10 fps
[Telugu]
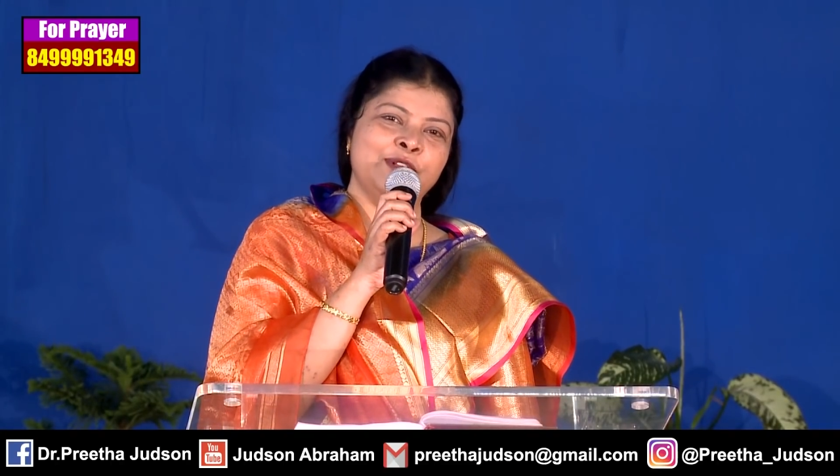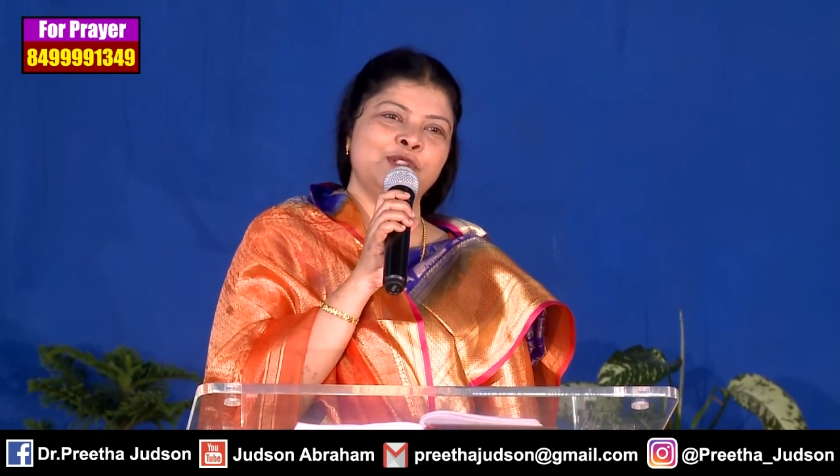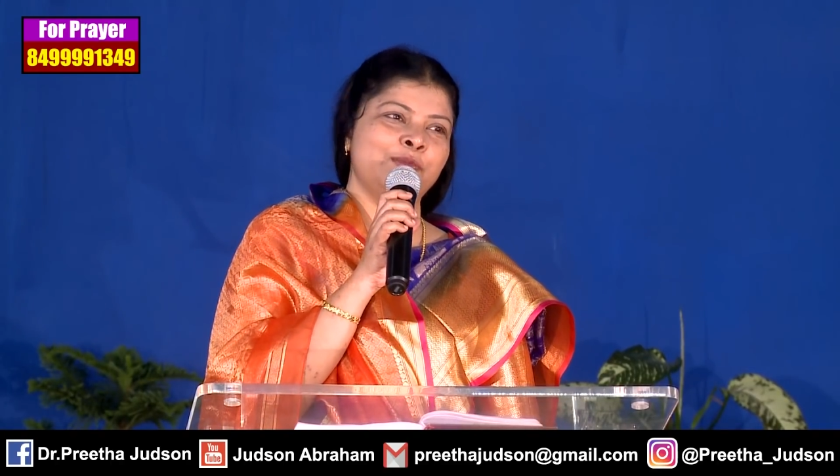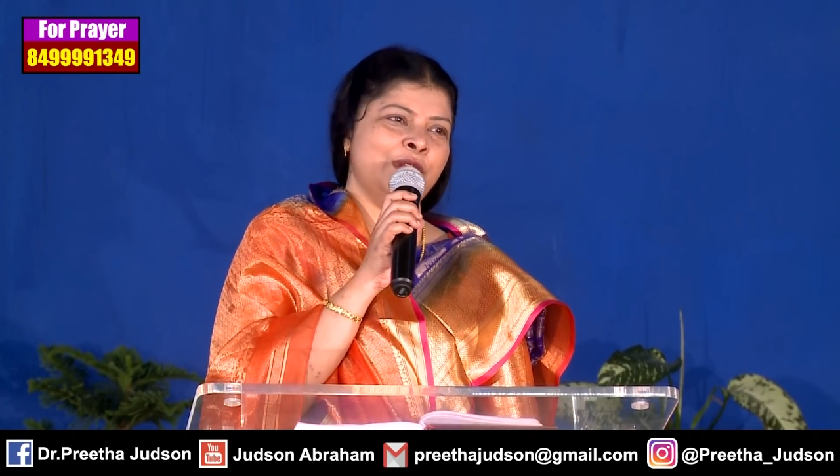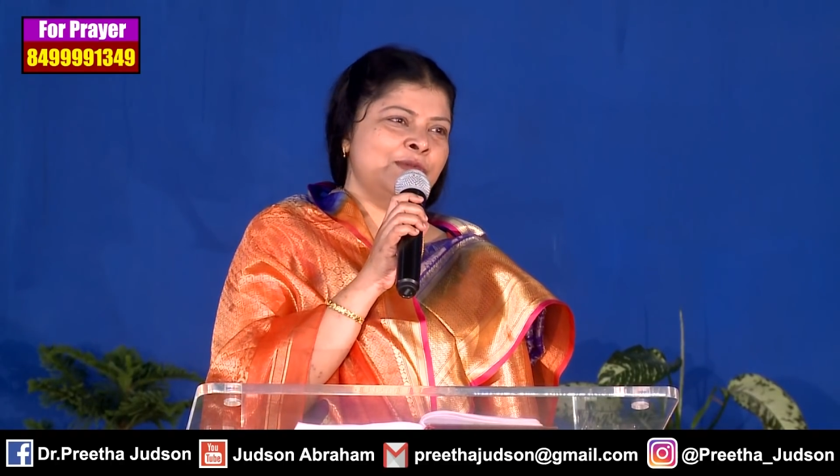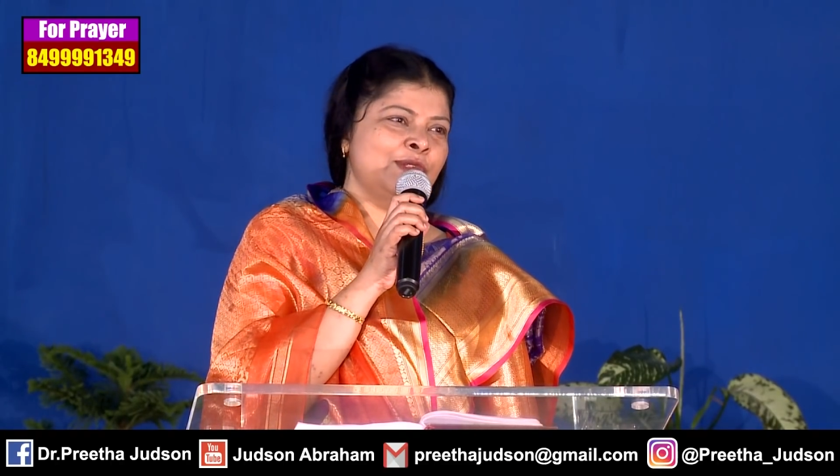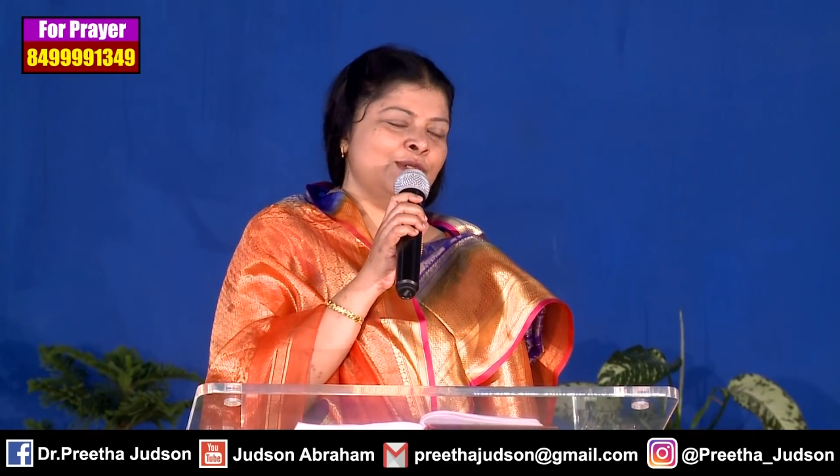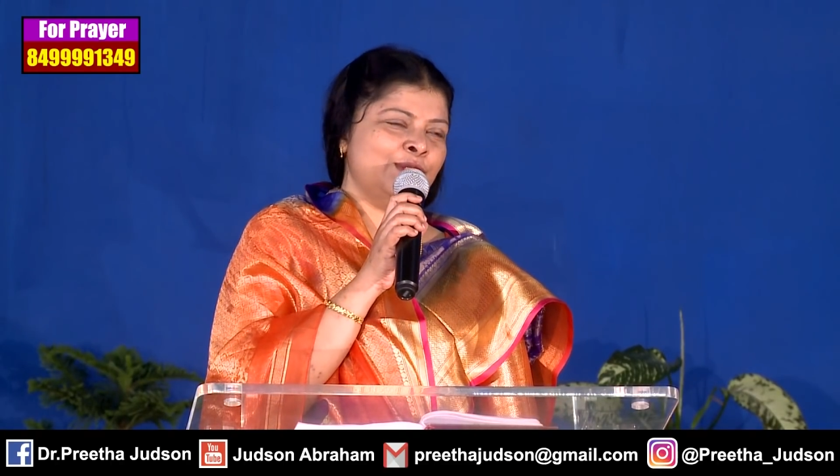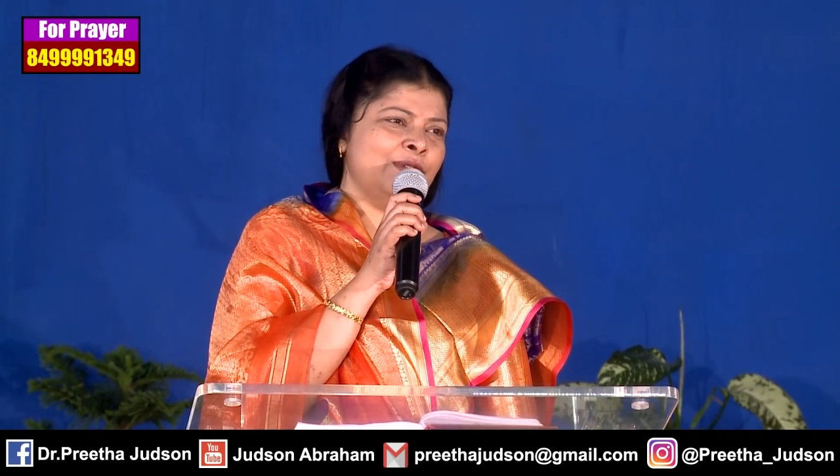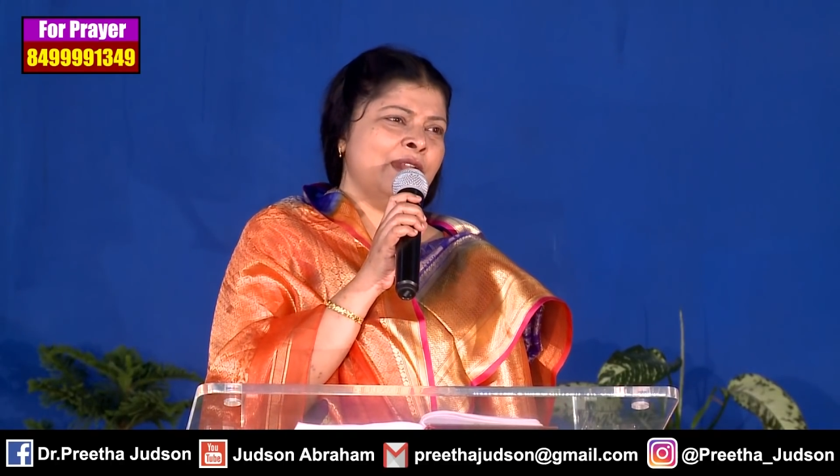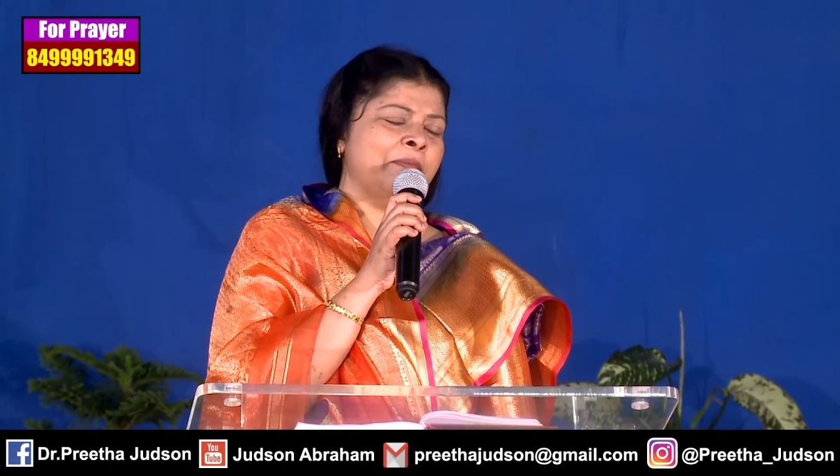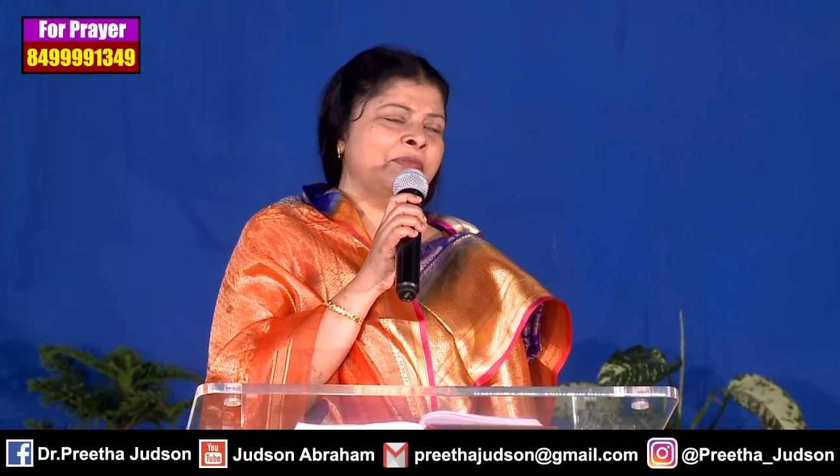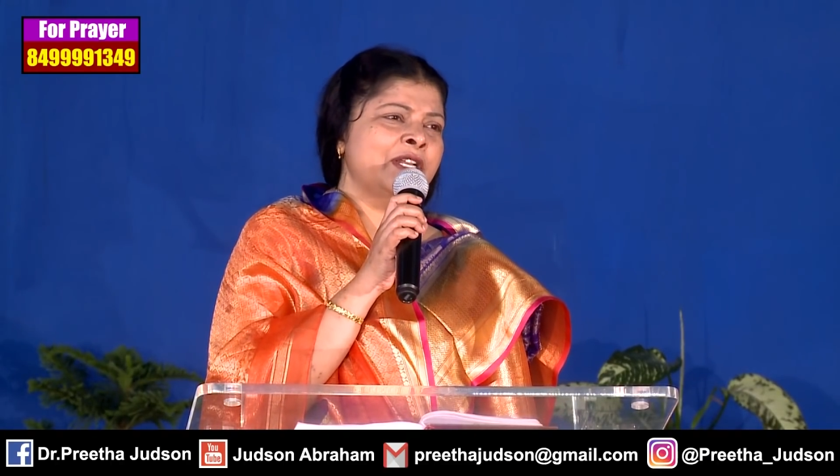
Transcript: గురించి మనం చూస్తున్నాం